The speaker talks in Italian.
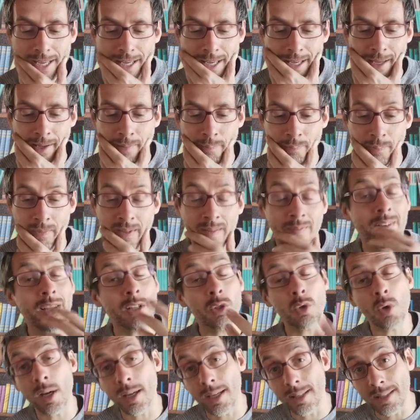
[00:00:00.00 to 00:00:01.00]
E
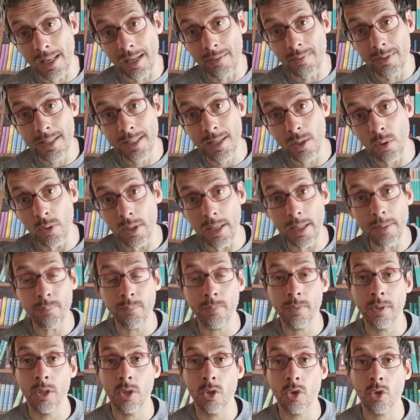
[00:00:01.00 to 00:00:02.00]
faccio anche televisione,
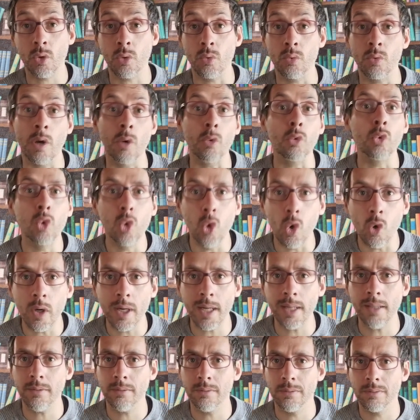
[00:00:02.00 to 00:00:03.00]
sono un
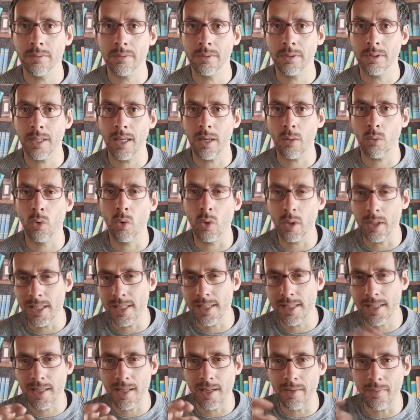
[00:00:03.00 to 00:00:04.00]
autore, che è quello che
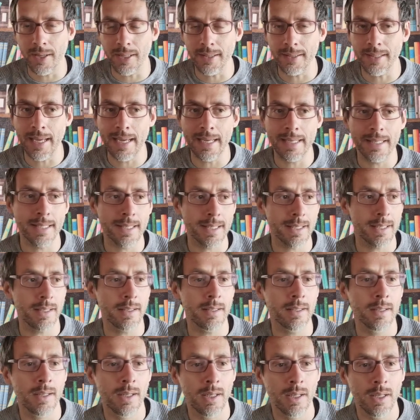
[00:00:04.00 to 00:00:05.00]
scrive i
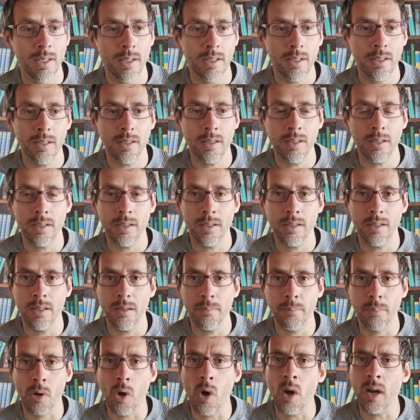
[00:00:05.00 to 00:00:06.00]
testi,
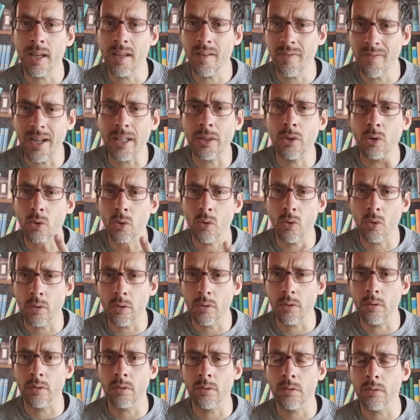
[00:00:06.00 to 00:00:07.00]
eh, però ho anche
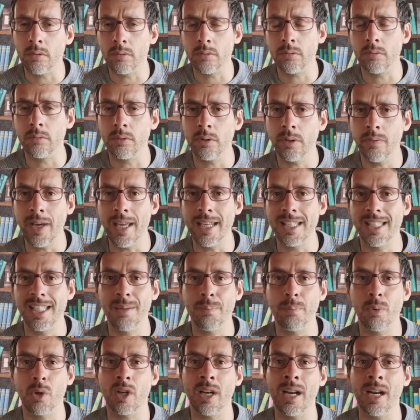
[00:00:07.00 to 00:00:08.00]
fatto diversi